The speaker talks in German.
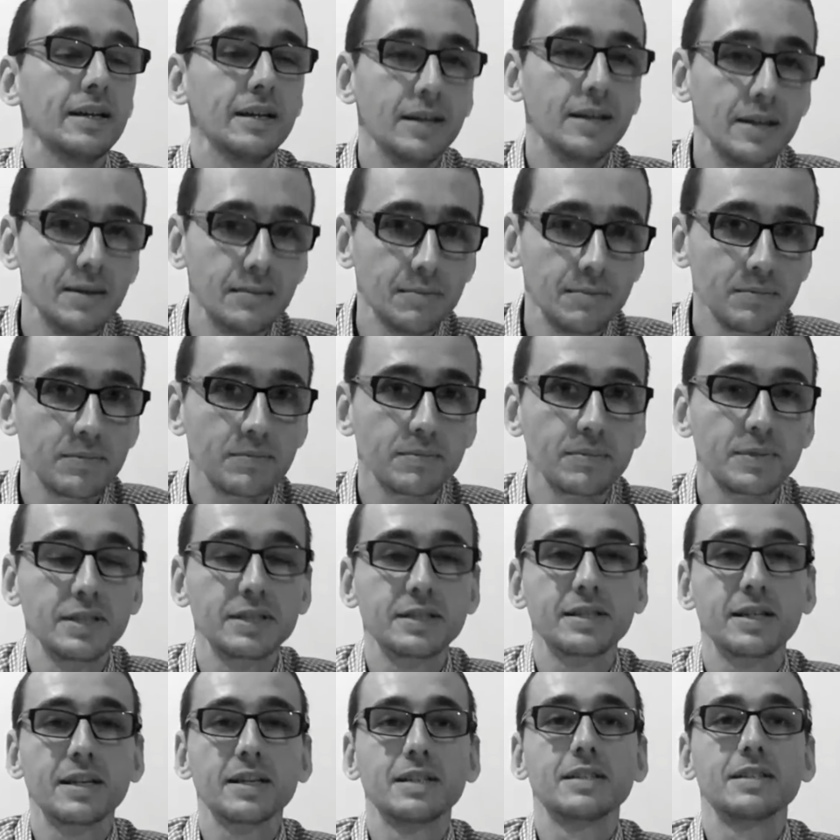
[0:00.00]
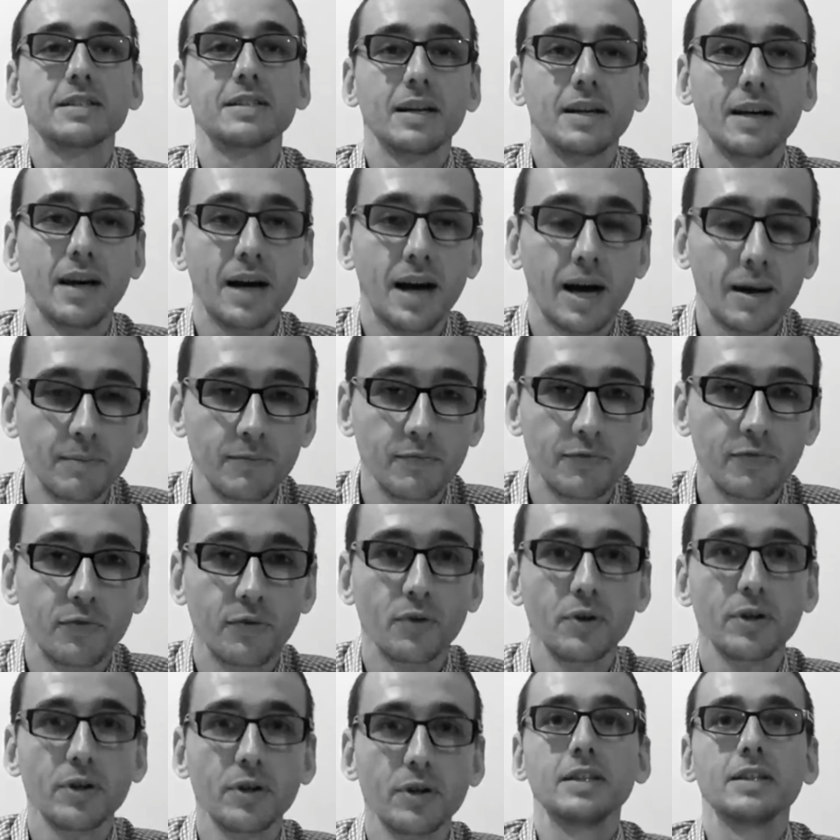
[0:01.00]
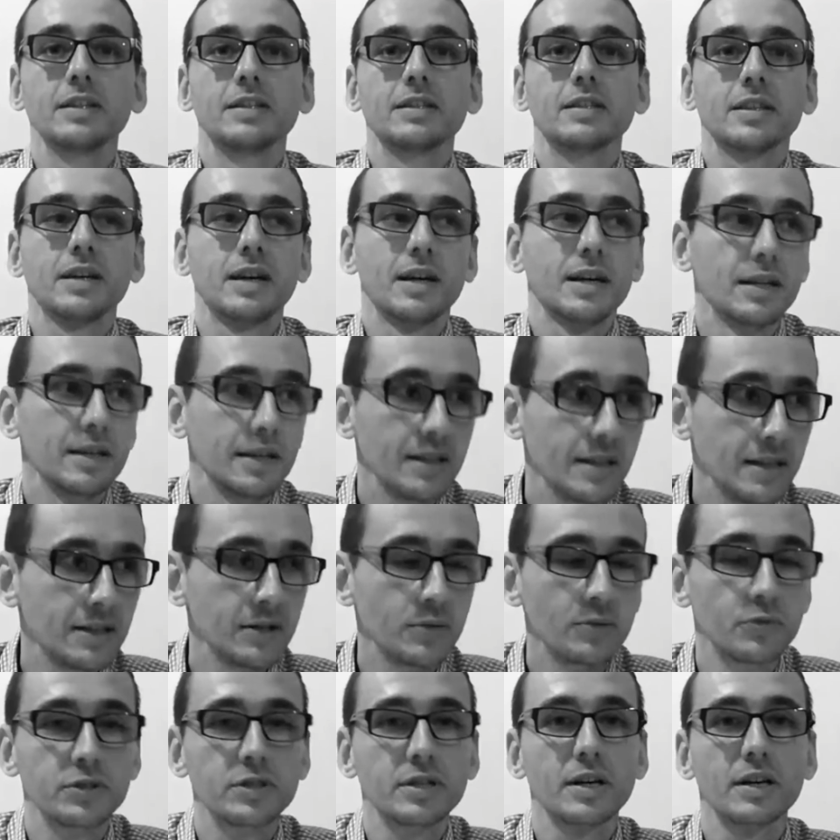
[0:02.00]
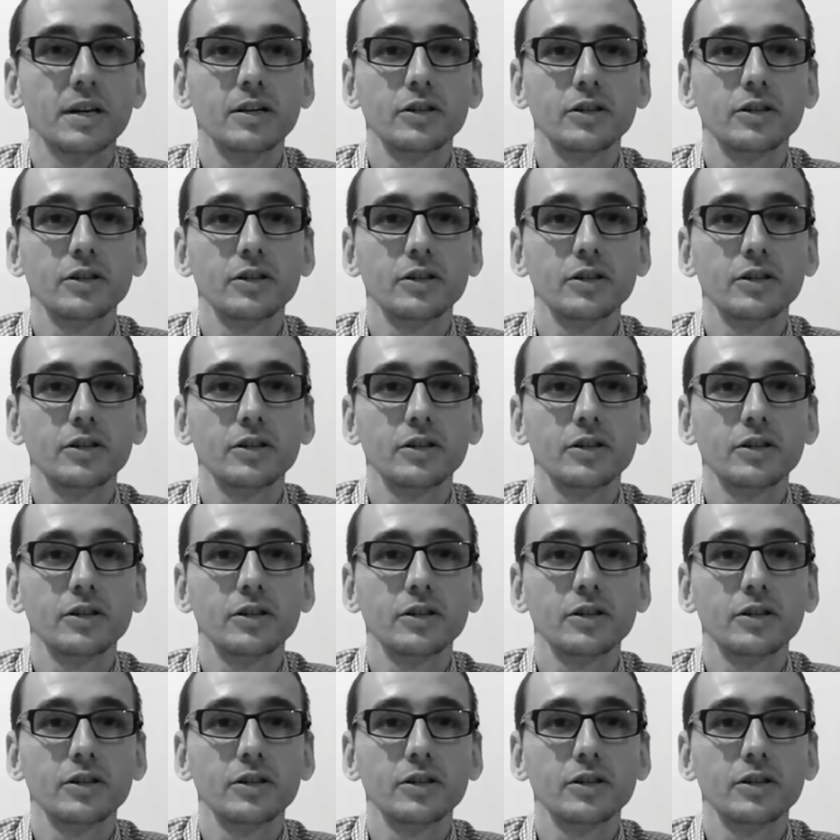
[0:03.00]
im Gesetz am Volk Israel in unserer